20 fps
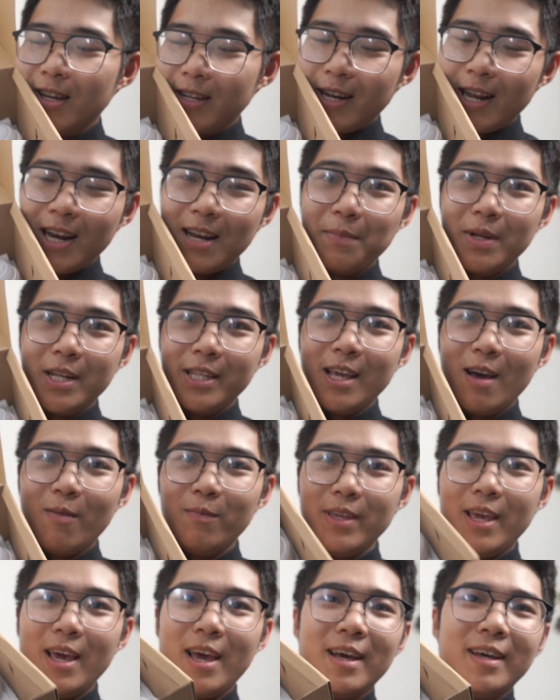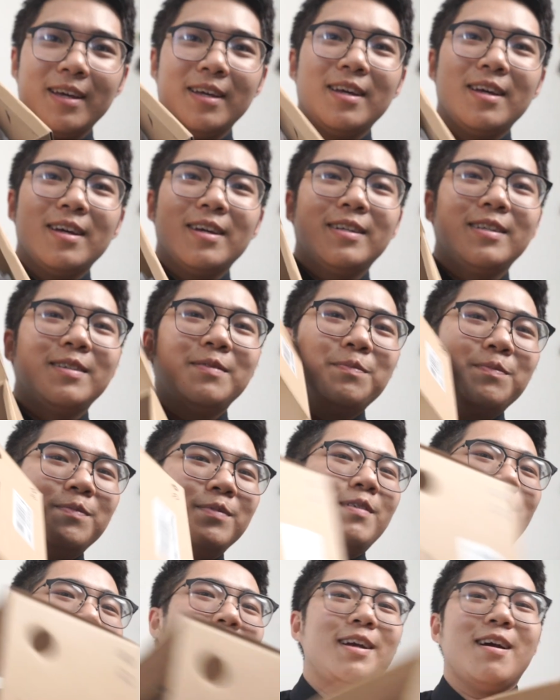Đây là bên trong nha.
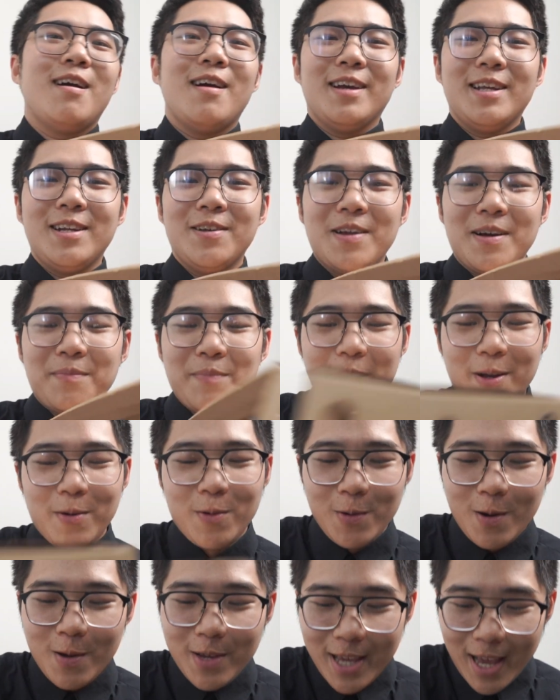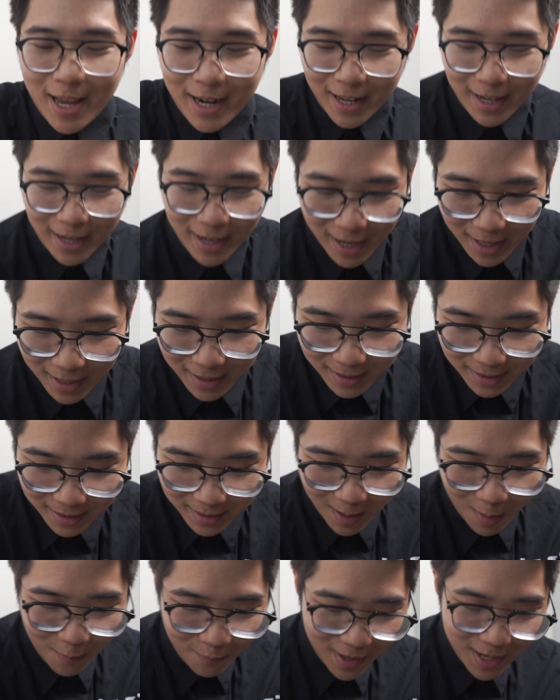Các bạn coi cái điều đặc biệt của đôi giày này nha.
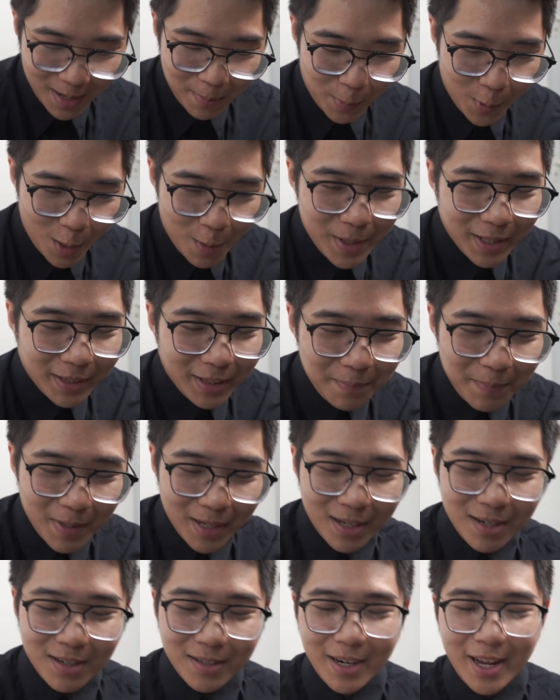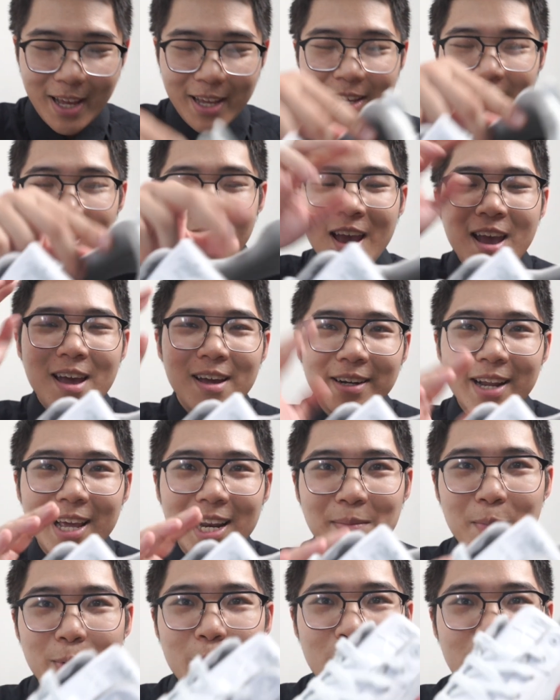Không phải một đôi Biti's bình thường này. Đây
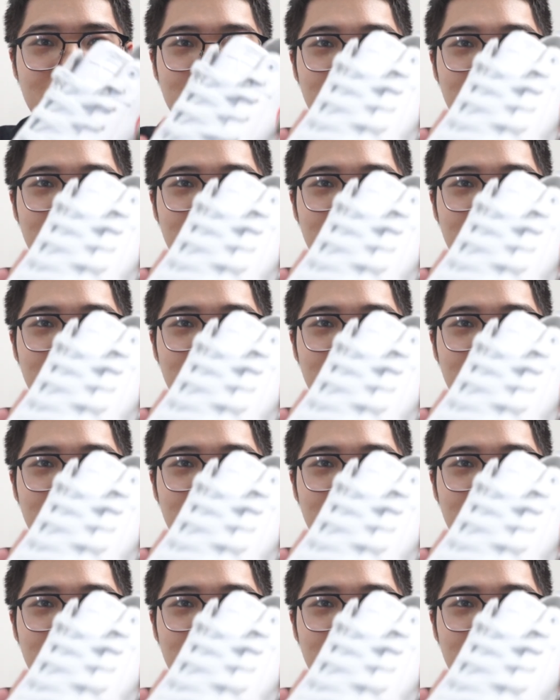là một đôi